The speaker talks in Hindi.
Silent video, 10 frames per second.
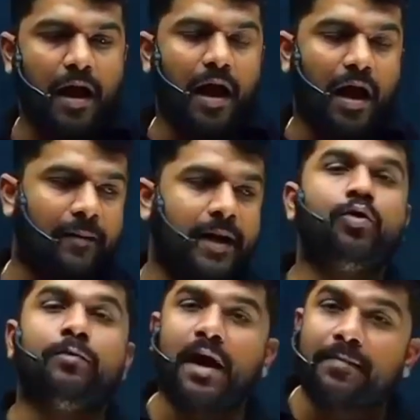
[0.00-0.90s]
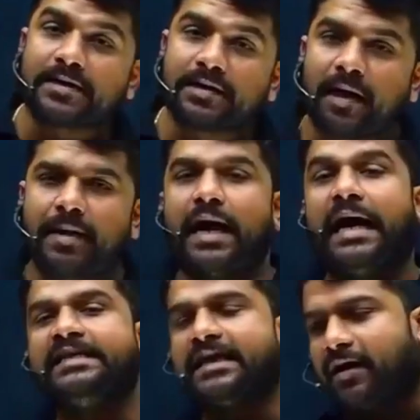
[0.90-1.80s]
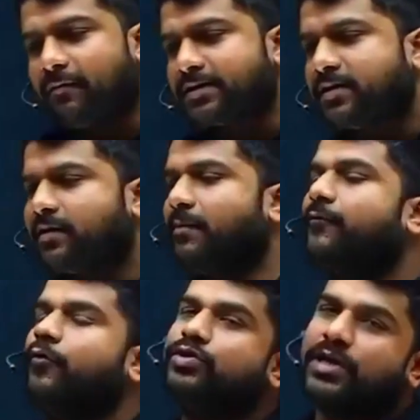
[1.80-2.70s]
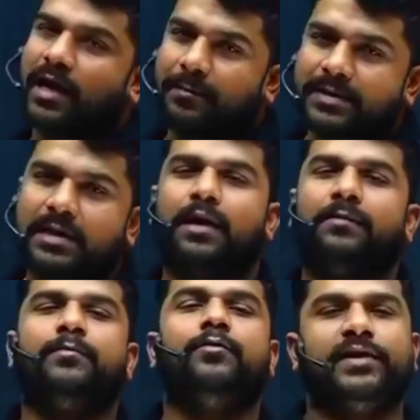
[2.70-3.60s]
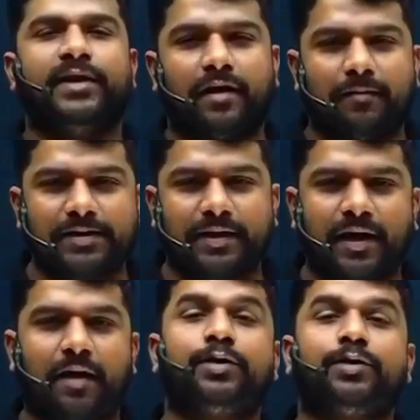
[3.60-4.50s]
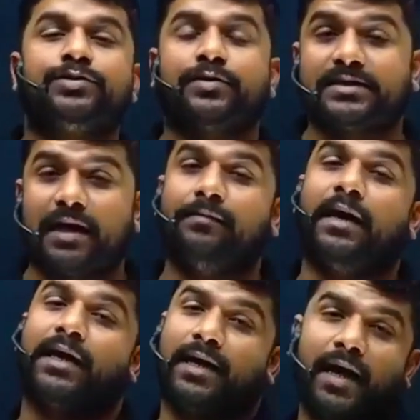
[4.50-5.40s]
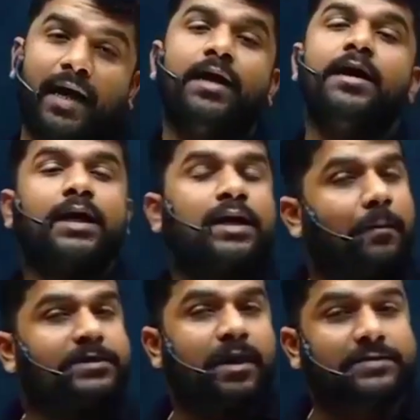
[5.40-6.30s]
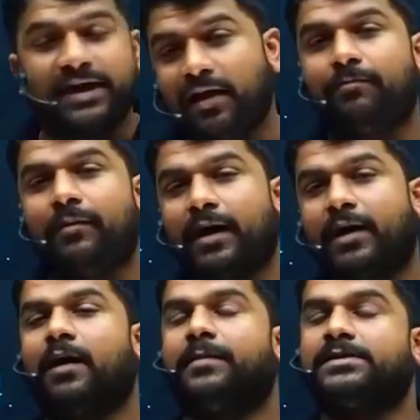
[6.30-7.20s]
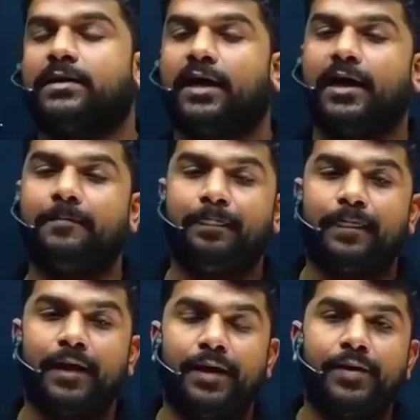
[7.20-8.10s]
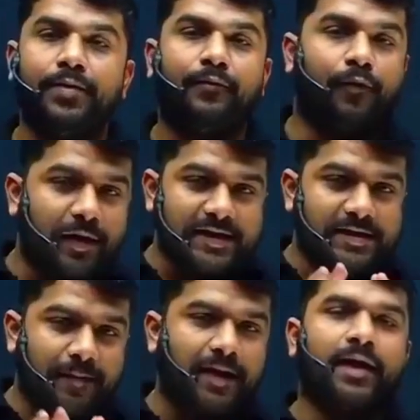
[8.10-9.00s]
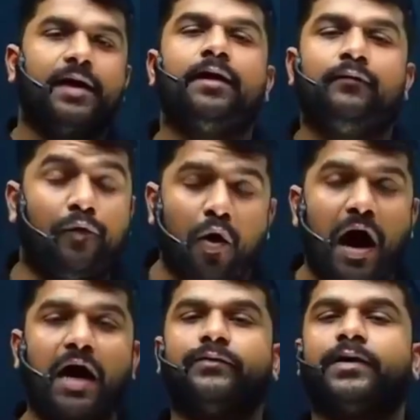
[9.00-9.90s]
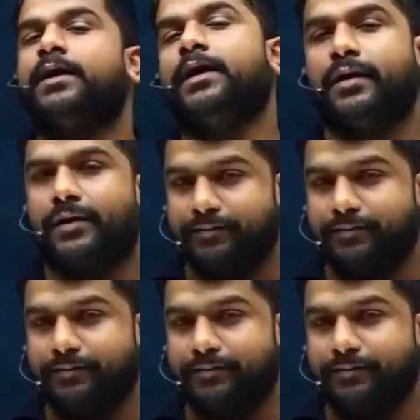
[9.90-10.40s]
हमें घूमना पसंद है हमें गाड़ी चलाना पसंद है हमें फ़ोन चलाना पसंद है हमें मूवी देखना पसंद है हमें दोस्तों के साथ बैठ करके गपशप चिल करना पसंद है वो डिसिप्लिन नहीं है वो हार्डवर्क नहीं है